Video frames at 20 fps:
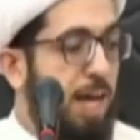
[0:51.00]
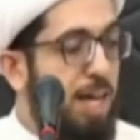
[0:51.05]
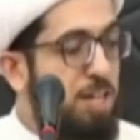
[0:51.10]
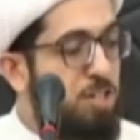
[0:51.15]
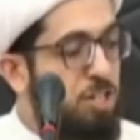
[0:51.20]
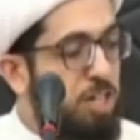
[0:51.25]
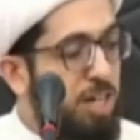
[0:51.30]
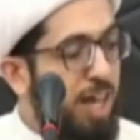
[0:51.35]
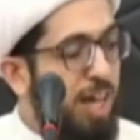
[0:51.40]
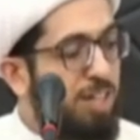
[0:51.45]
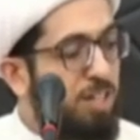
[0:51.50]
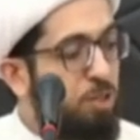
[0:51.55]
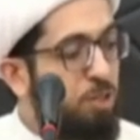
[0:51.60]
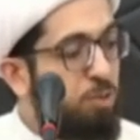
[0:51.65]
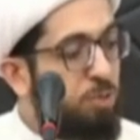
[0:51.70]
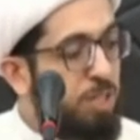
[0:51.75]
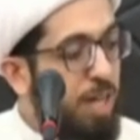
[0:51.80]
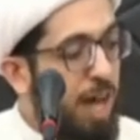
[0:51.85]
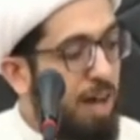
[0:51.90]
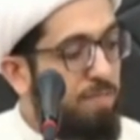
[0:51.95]
لأجل
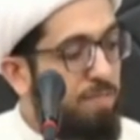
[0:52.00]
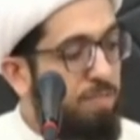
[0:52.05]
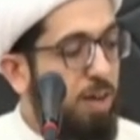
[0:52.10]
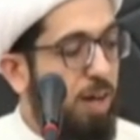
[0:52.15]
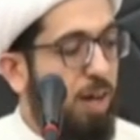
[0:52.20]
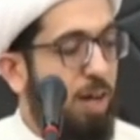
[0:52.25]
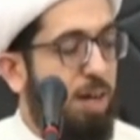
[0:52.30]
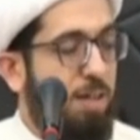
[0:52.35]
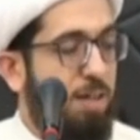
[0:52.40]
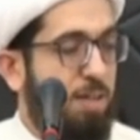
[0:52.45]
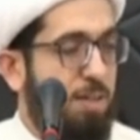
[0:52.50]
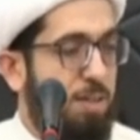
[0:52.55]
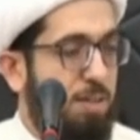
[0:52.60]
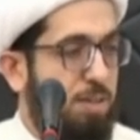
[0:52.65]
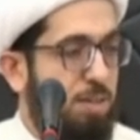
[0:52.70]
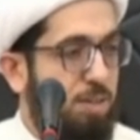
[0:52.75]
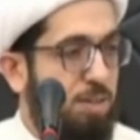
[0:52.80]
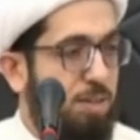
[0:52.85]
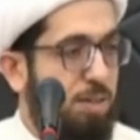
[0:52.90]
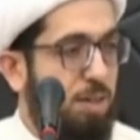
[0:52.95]
أن يدافع
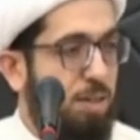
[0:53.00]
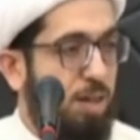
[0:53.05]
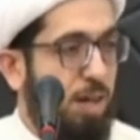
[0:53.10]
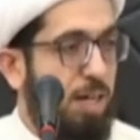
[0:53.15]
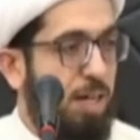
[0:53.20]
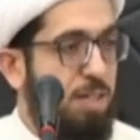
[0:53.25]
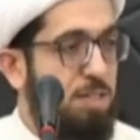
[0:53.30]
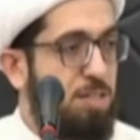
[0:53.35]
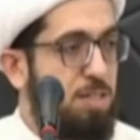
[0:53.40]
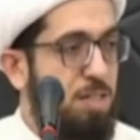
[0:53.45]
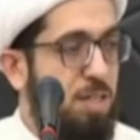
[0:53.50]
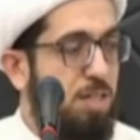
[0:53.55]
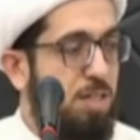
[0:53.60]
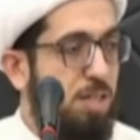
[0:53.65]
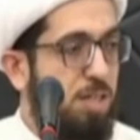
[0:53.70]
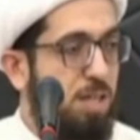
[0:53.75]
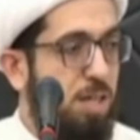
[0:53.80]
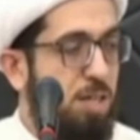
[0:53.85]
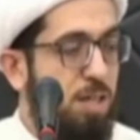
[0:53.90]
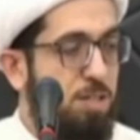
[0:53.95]
عن
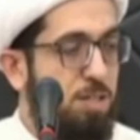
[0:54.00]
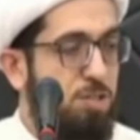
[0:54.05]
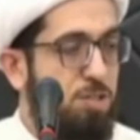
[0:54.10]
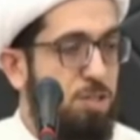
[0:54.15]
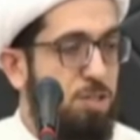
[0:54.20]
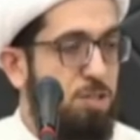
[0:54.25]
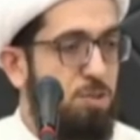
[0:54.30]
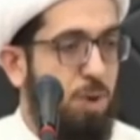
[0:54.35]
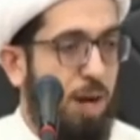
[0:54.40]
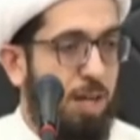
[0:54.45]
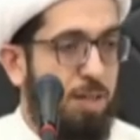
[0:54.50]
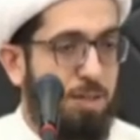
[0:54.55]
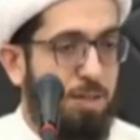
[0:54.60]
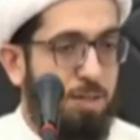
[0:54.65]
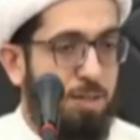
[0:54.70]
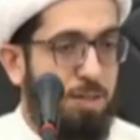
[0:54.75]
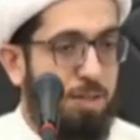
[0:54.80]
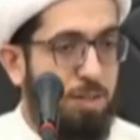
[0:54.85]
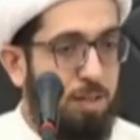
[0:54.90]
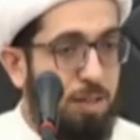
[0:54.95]
السيدة نرجس
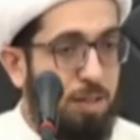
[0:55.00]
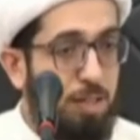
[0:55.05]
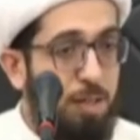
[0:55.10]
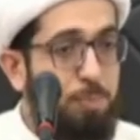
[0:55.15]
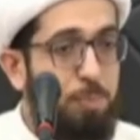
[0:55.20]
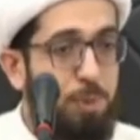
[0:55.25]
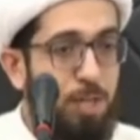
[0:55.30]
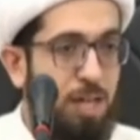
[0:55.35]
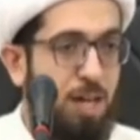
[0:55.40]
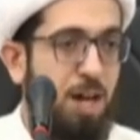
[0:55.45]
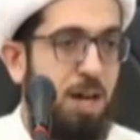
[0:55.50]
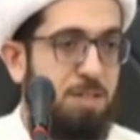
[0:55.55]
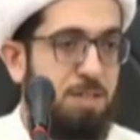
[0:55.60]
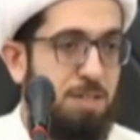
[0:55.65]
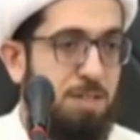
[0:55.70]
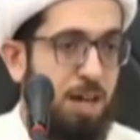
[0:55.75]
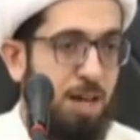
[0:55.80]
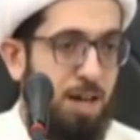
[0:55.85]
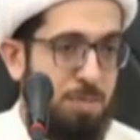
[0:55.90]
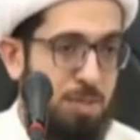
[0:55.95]
وعن
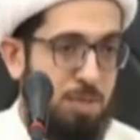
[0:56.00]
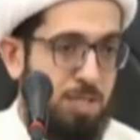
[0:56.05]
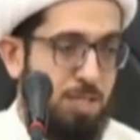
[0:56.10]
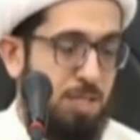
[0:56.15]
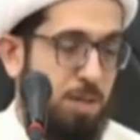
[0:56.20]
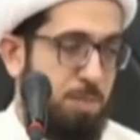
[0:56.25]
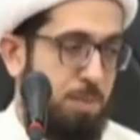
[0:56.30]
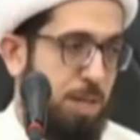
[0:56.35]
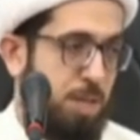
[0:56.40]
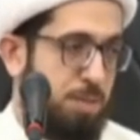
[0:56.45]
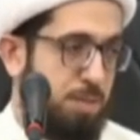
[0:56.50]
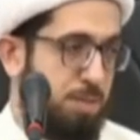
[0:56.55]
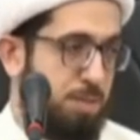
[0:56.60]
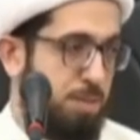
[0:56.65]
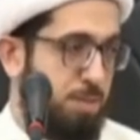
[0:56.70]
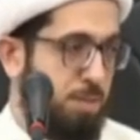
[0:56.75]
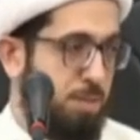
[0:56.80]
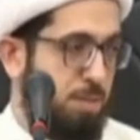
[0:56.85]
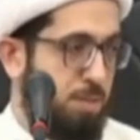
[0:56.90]
ابنها صاحب الزمان